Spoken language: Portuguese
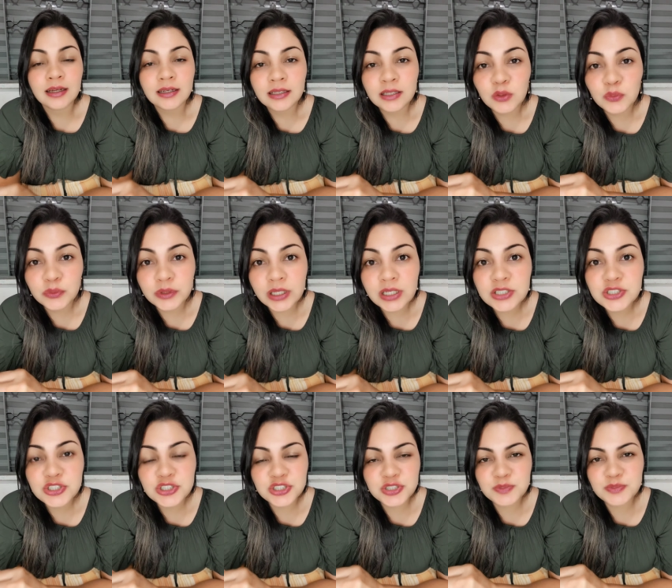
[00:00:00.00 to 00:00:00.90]
não
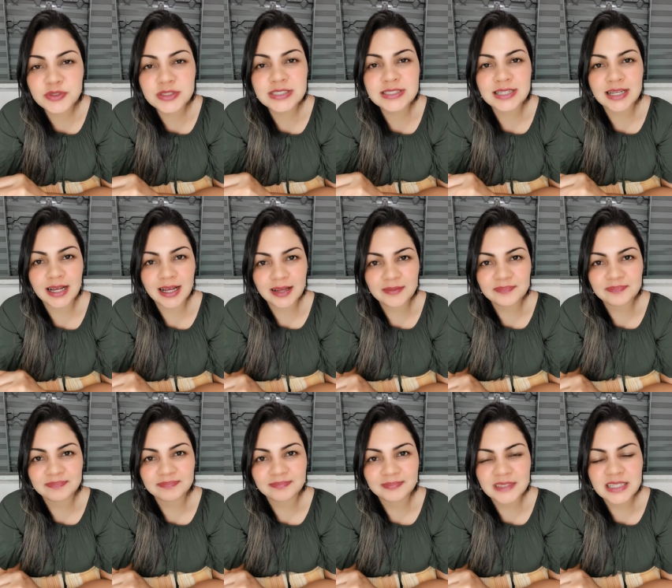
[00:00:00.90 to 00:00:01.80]
deixe de buscar.
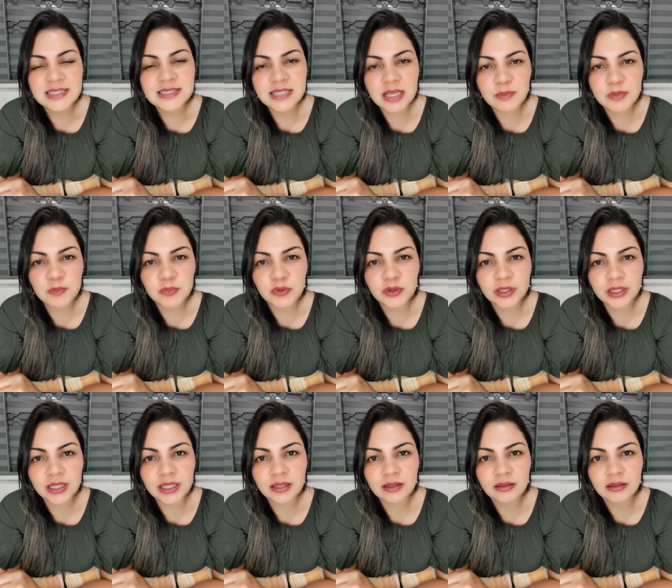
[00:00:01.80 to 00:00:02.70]
Sabe por
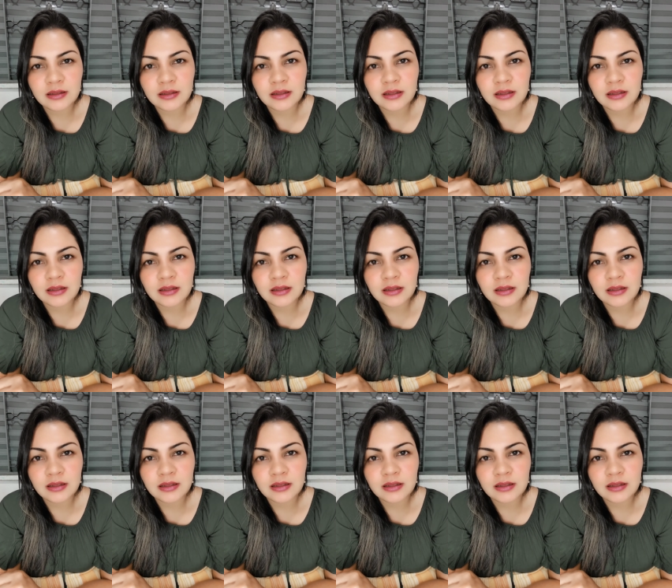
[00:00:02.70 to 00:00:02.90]
quê?